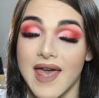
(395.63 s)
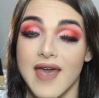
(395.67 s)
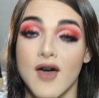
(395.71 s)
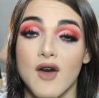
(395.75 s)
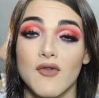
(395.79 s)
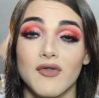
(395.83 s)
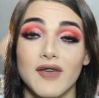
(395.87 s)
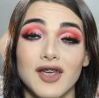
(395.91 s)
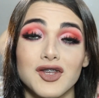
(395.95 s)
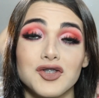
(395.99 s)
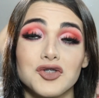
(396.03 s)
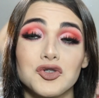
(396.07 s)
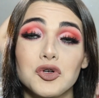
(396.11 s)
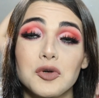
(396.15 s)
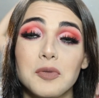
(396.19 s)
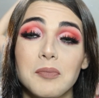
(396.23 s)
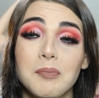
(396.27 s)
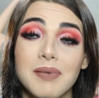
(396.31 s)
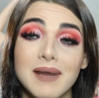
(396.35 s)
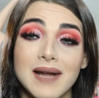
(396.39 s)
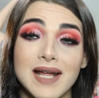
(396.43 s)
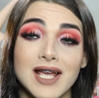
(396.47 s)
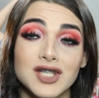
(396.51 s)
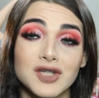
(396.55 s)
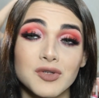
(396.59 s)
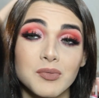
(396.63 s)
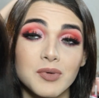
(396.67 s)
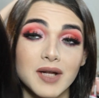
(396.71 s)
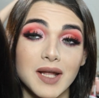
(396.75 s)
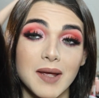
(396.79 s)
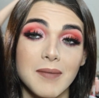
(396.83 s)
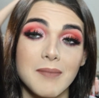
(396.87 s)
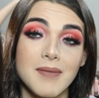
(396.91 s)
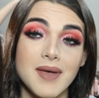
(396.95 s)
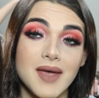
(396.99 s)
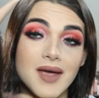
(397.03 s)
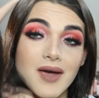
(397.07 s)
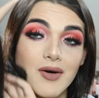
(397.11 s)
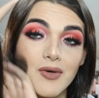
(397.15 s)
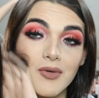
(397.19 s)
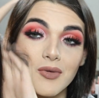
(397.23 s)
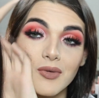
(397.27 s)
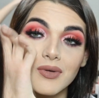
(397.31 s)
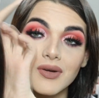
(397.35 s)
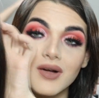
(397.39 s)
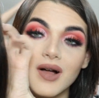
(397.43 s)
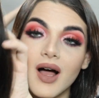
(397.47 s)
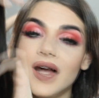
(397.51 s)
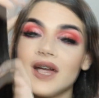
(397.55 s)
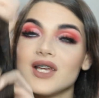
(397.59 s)
Eu fiquei surpreso porque,
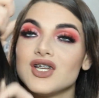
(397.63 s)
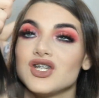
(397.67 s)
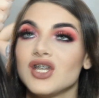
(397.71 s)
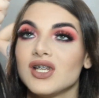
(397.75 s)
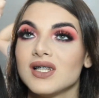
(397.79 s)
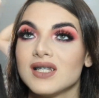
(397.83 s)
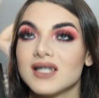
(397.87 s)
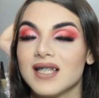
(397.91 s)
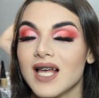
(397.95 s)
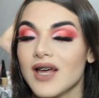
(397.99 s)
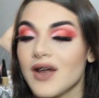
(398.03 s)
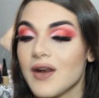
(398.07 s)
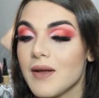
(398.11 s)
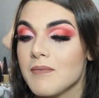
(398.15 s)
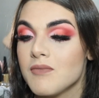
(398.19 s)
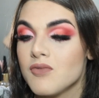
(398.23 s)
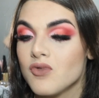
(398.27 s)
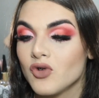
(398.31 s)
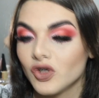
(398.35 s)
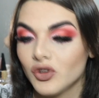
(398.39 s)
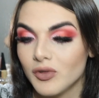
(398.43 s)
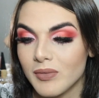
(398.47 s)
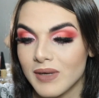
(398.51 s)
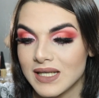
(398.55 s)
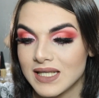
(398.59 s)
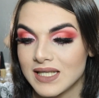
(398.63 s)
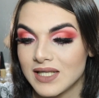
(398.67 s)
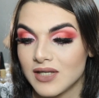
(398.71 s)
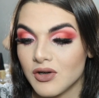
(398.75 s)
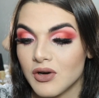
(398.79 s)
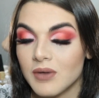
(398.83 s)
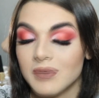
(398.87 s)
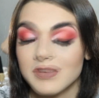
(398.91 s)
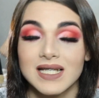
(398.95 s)
meu, ai gente, sério, é muito macio.